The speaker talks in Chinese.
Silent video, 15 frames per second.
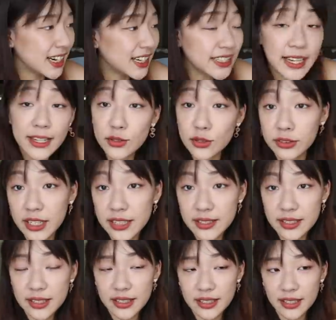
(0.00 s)
而且重点
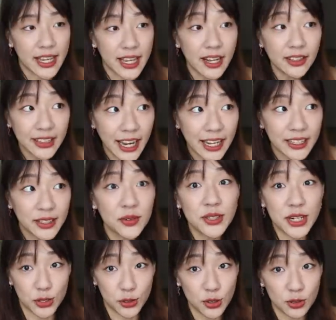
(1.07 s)
是，也要他能够
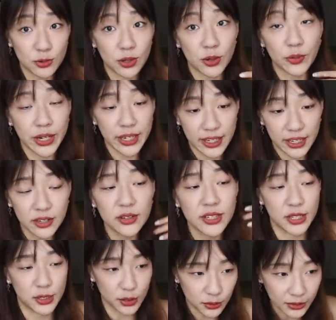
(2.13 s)
忍受我，我也能够
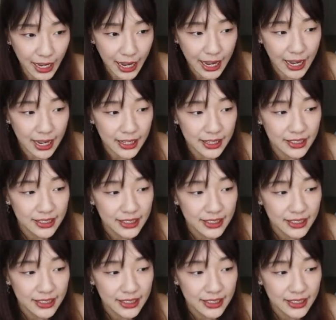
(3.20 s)
忍受他。